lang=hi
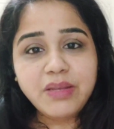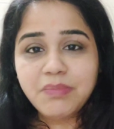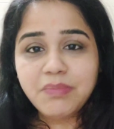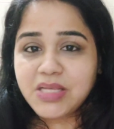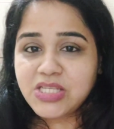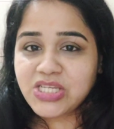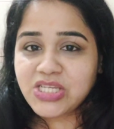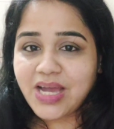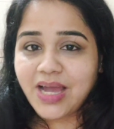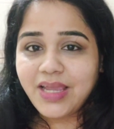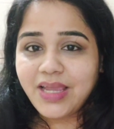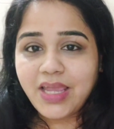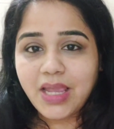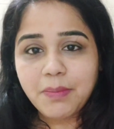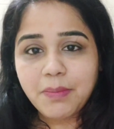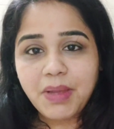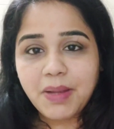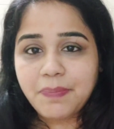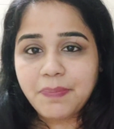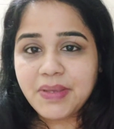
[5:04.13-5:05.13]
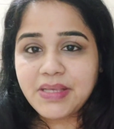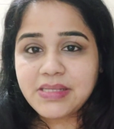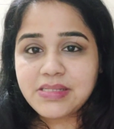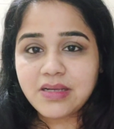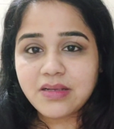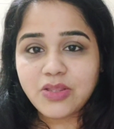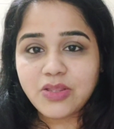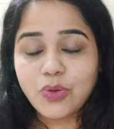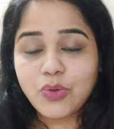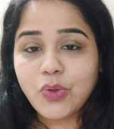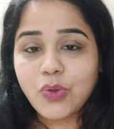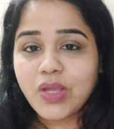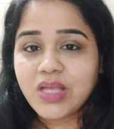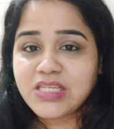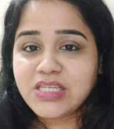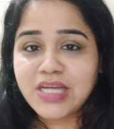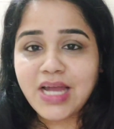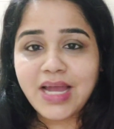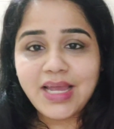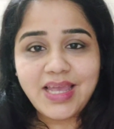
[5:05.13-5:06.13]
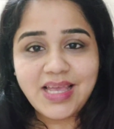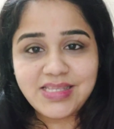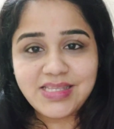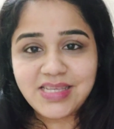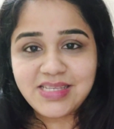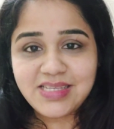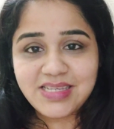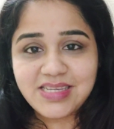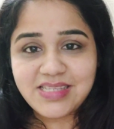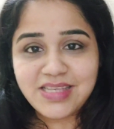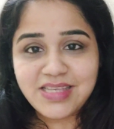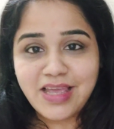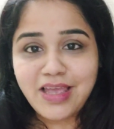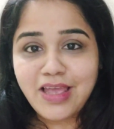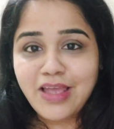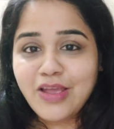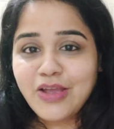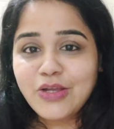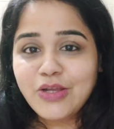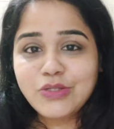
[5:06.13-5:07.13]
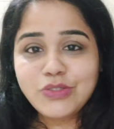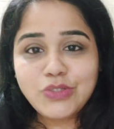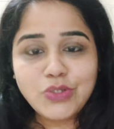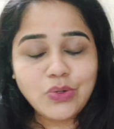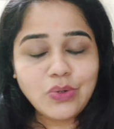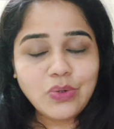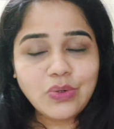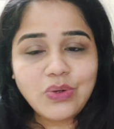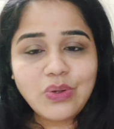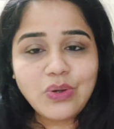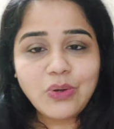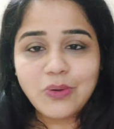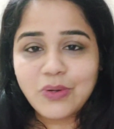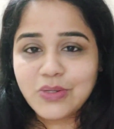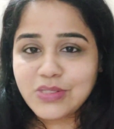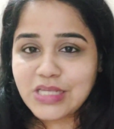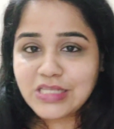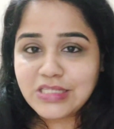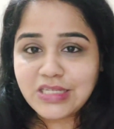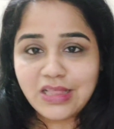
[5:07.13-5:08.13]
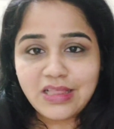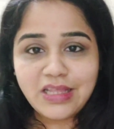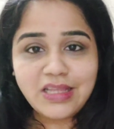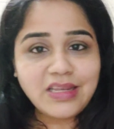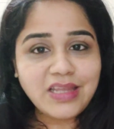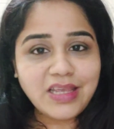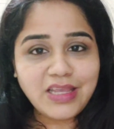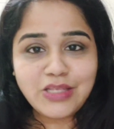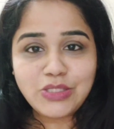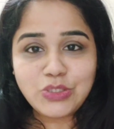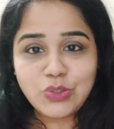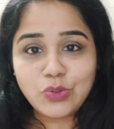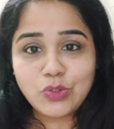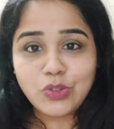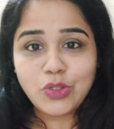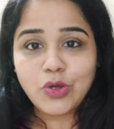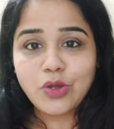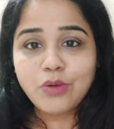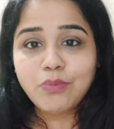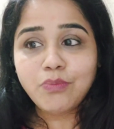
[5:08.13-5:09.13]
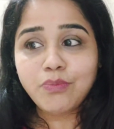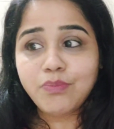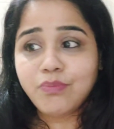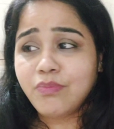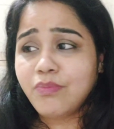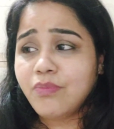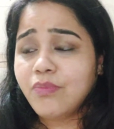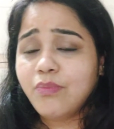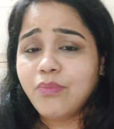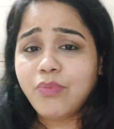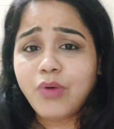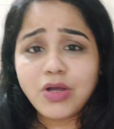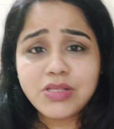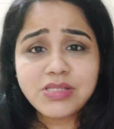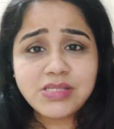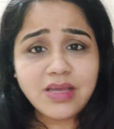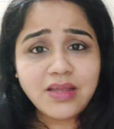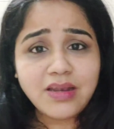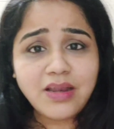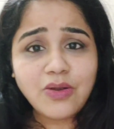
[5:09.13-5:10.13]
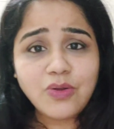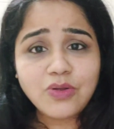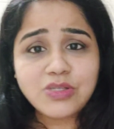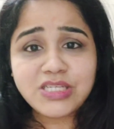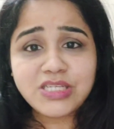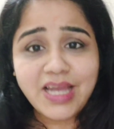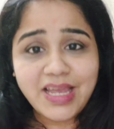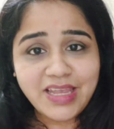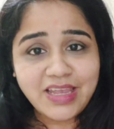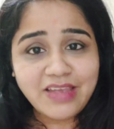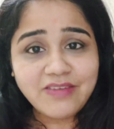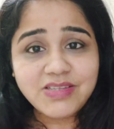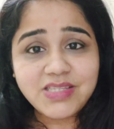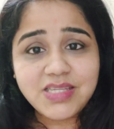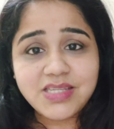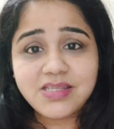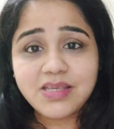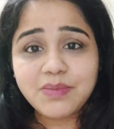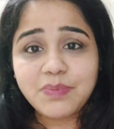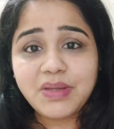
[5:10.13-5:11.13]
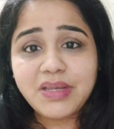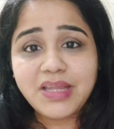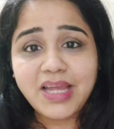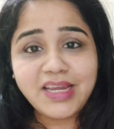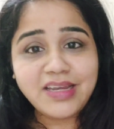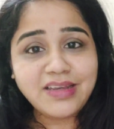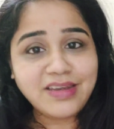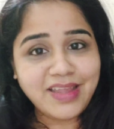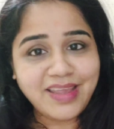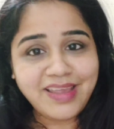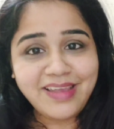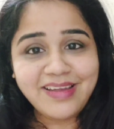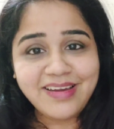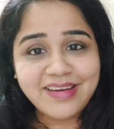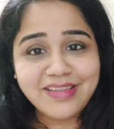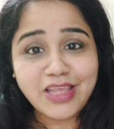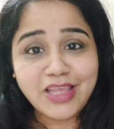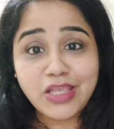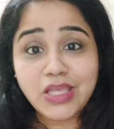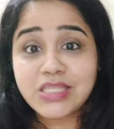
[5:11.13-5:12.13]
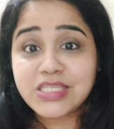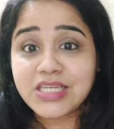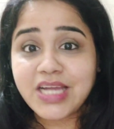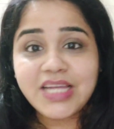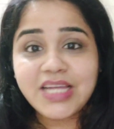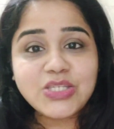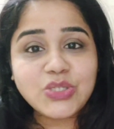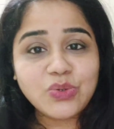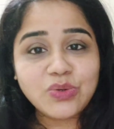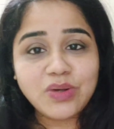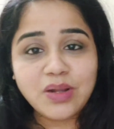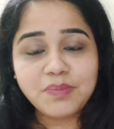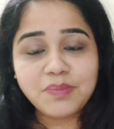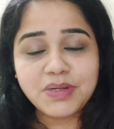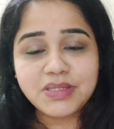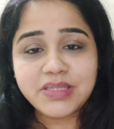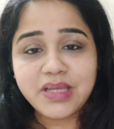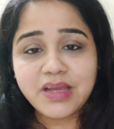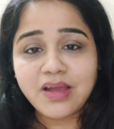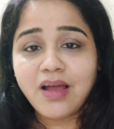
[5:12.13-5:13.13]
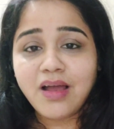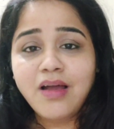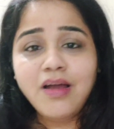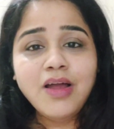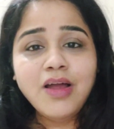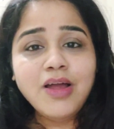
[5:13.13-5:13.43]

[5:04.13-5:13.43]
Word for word: दिन में चाय एक बार पी सकते हो क्योंकि चाय ऐसी चीज़ है जो लोगों से जल्दी नहीं छूटती और बहुत सारे लोग चाय की वजह से भी डाइट नहीं करते कि चाय छोड़ना पड़ जाएगा